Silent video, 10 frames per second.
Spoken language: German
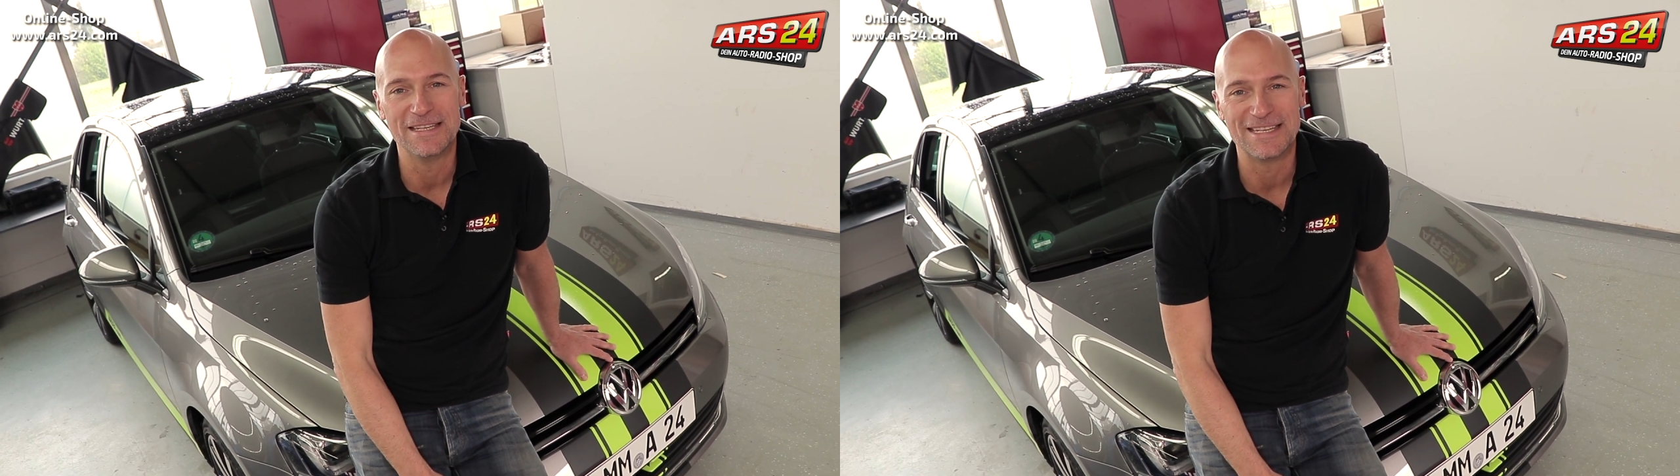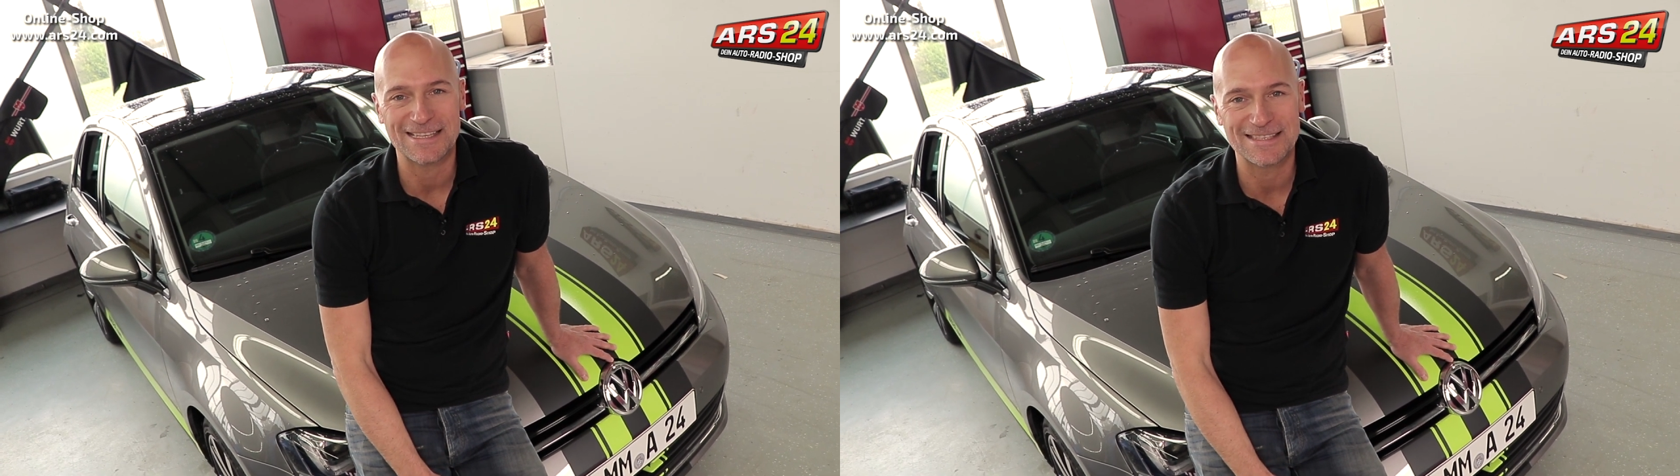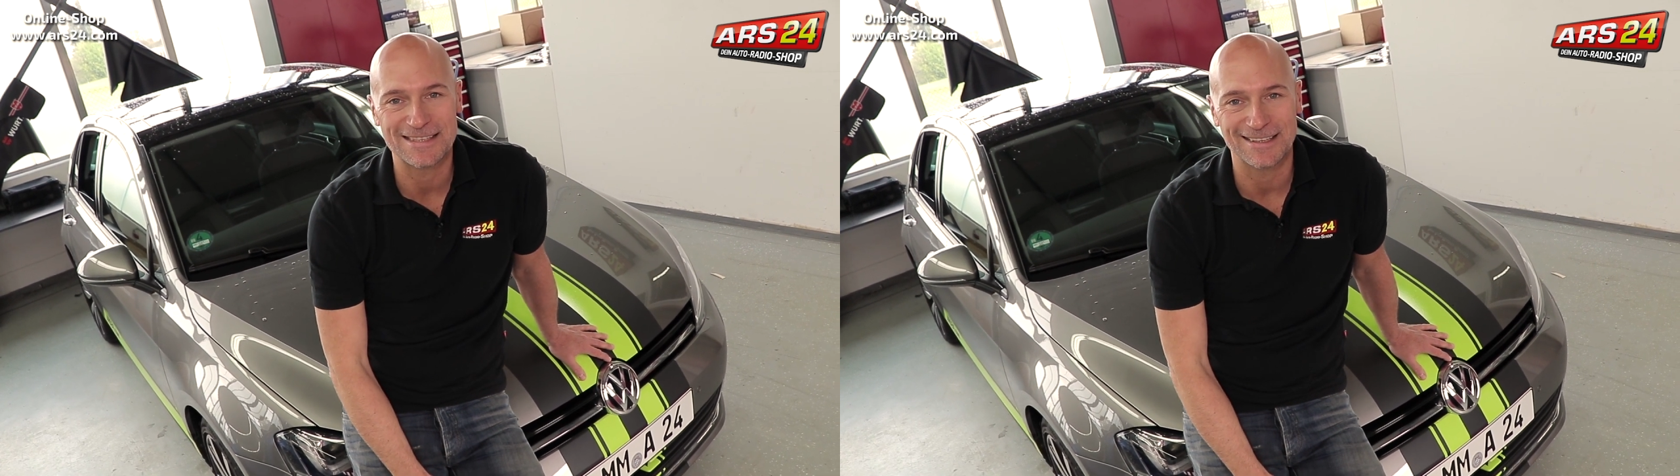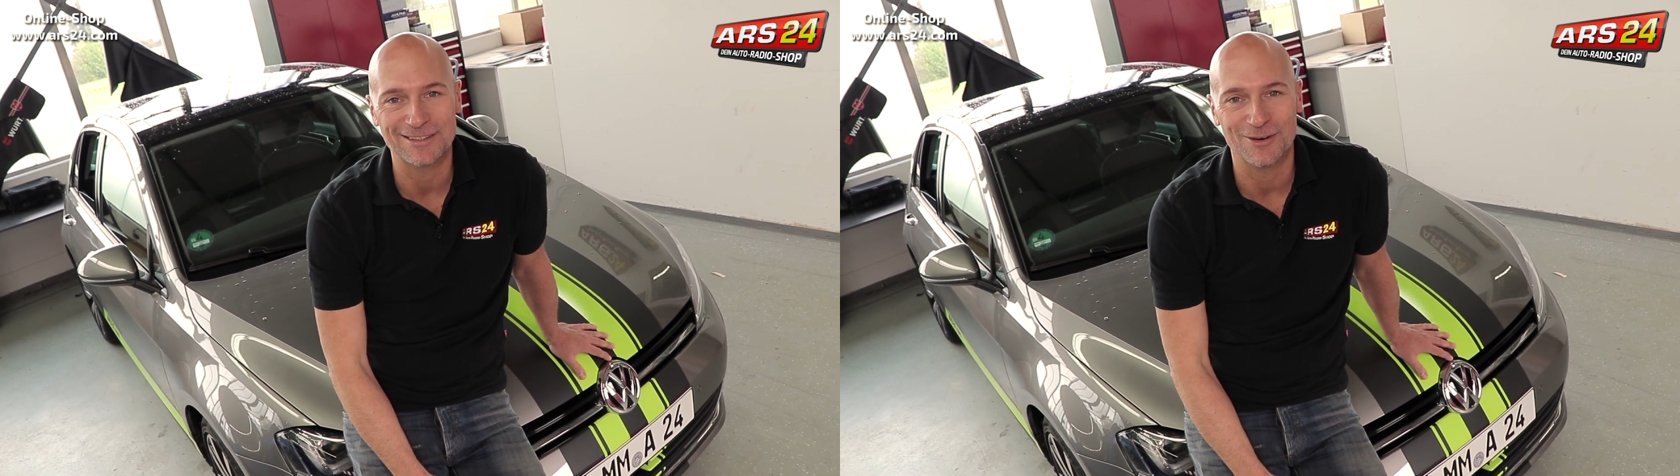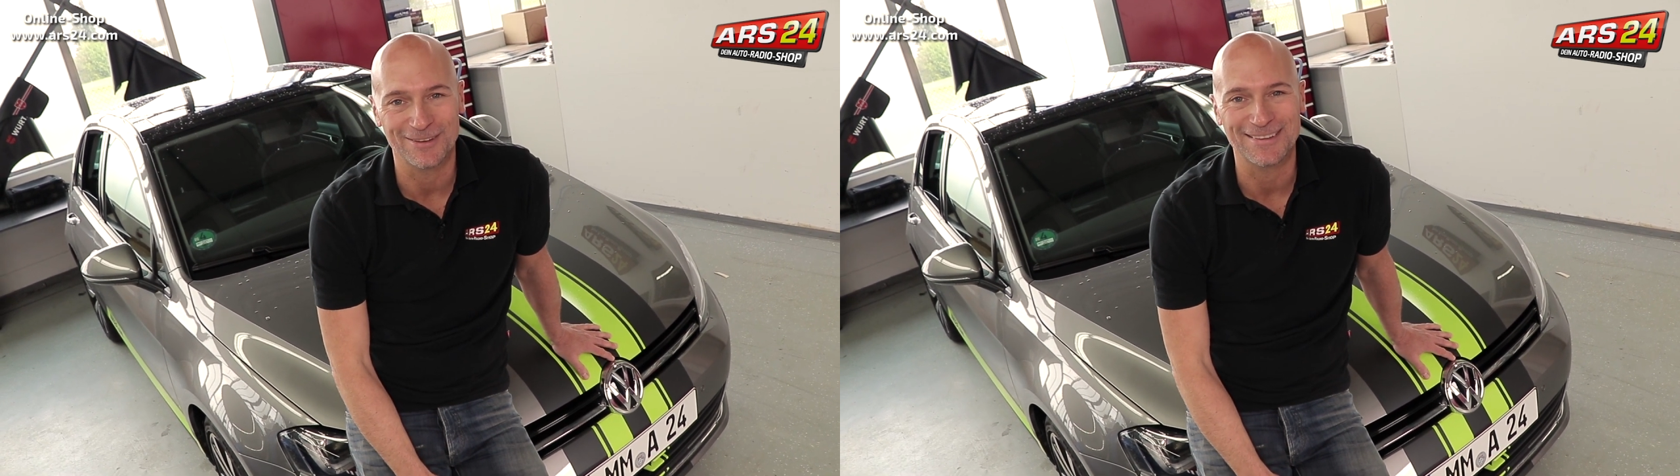die jetzt
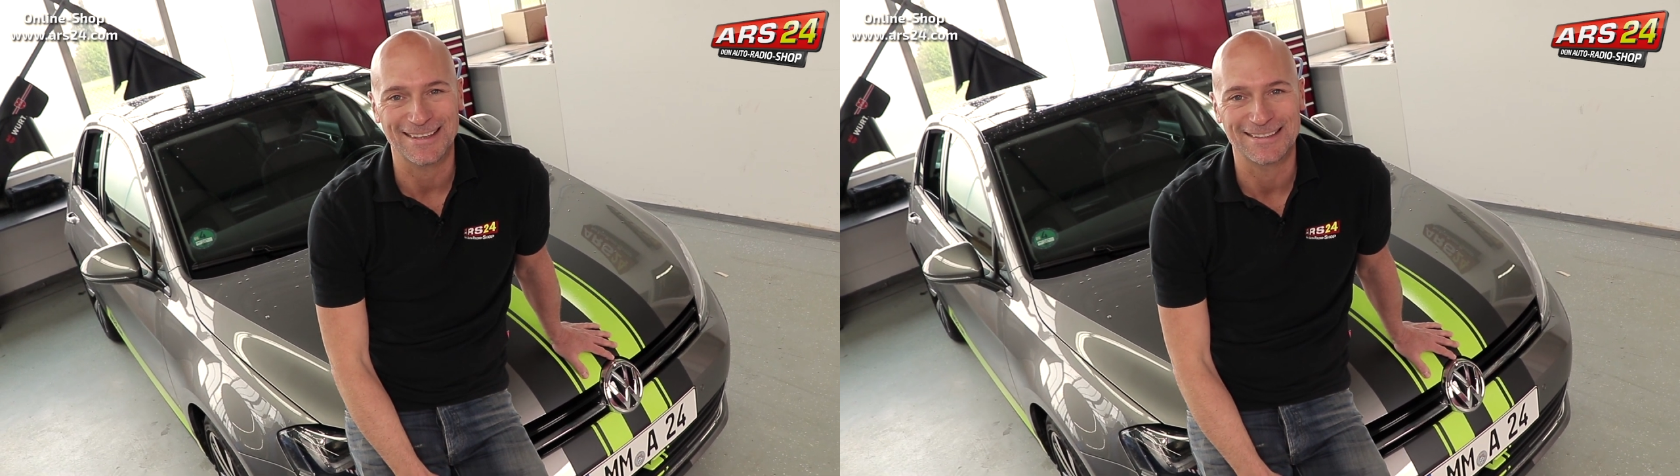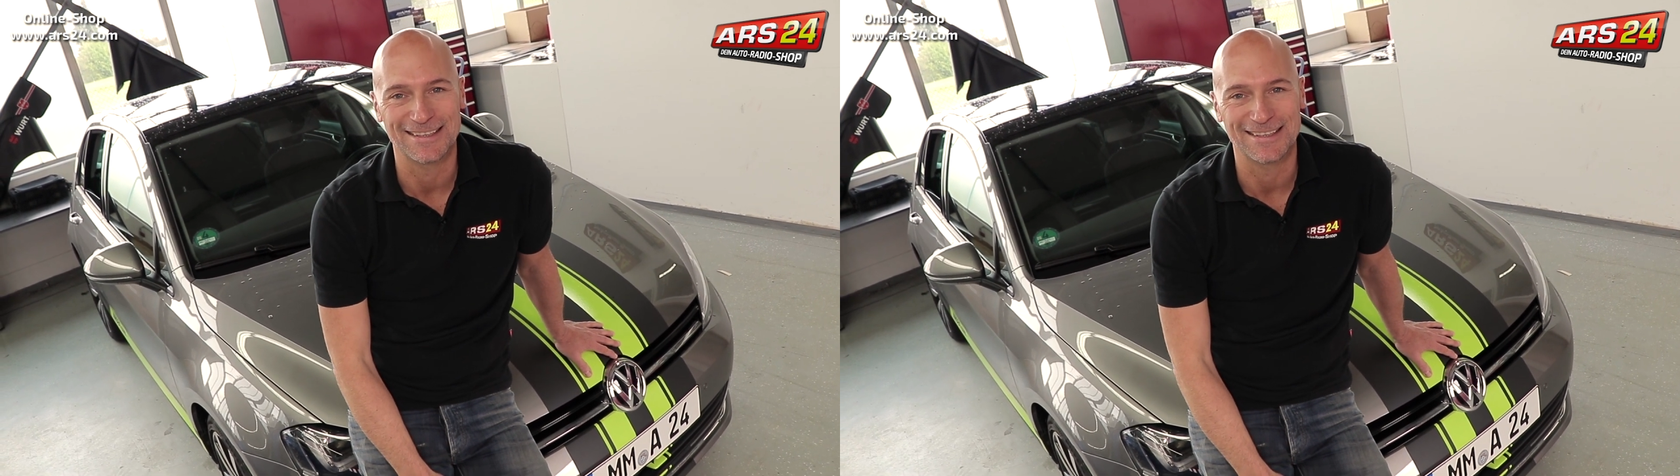dann online